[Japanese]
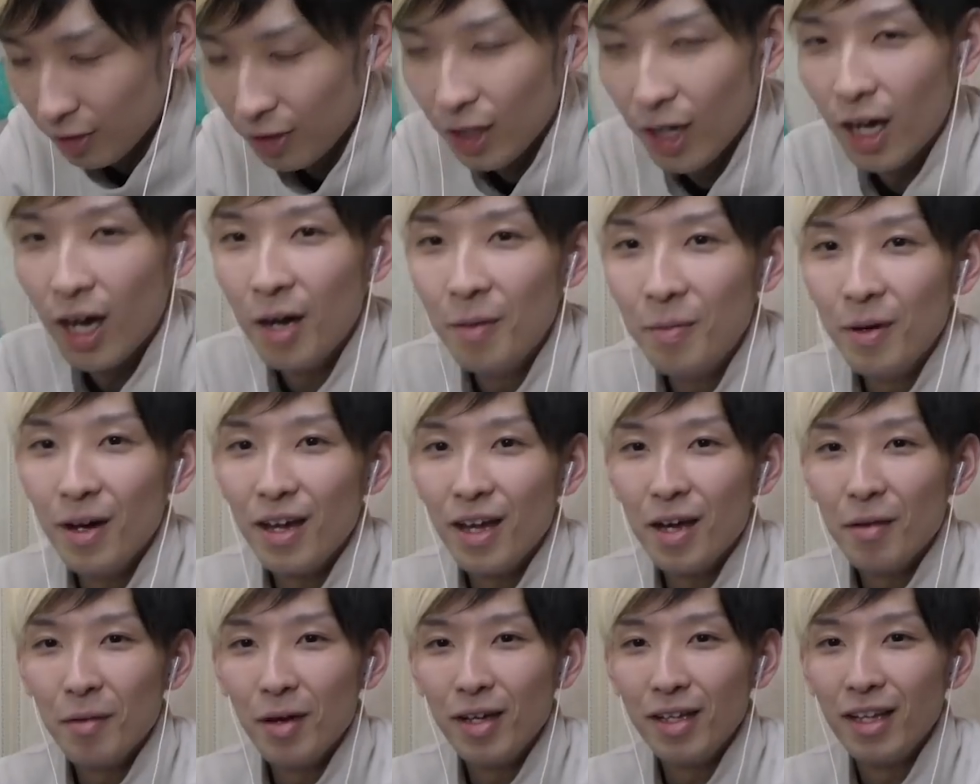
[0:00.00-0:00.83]
や
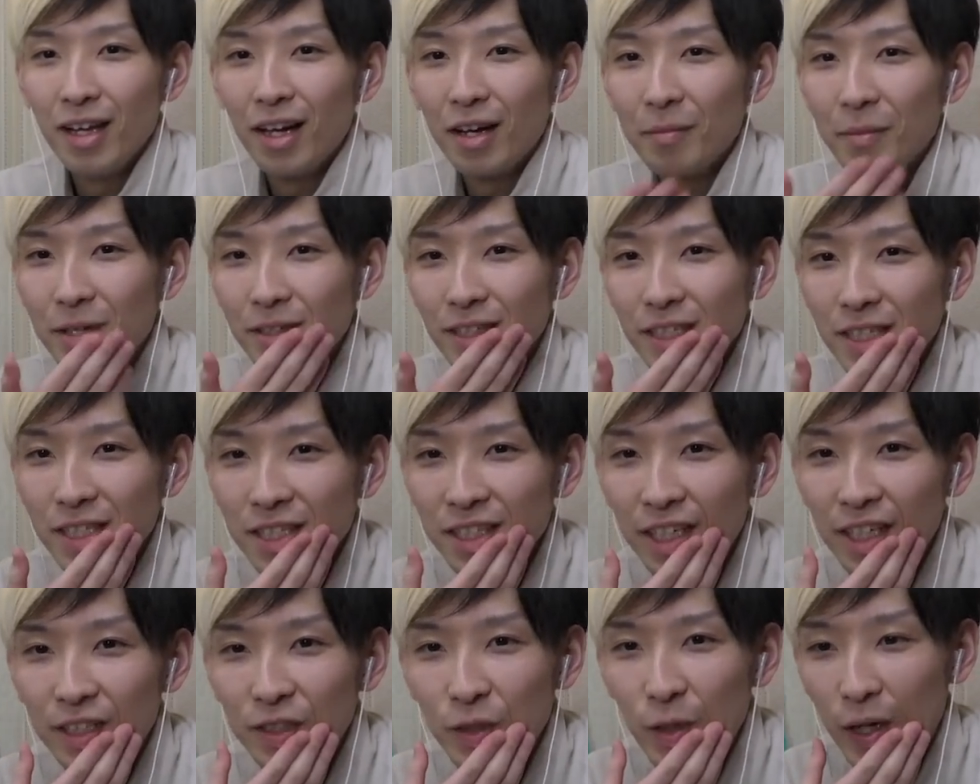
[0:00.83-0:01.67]
ばいやばい、なんかめっちゃ
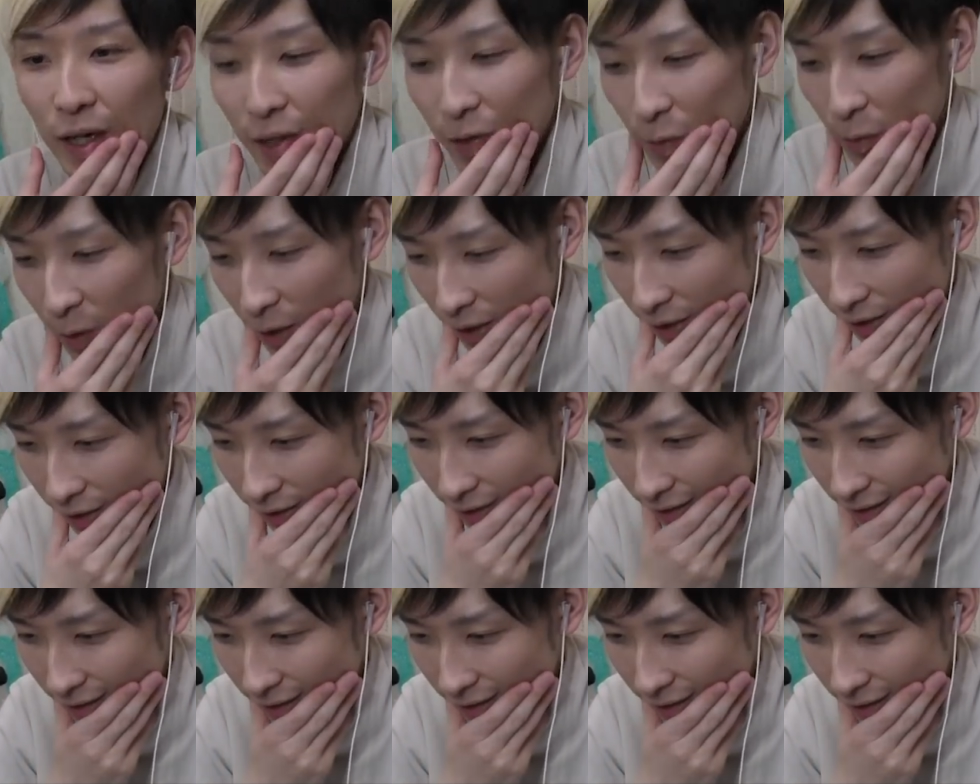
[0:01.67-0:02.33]
進化してないけど、これ。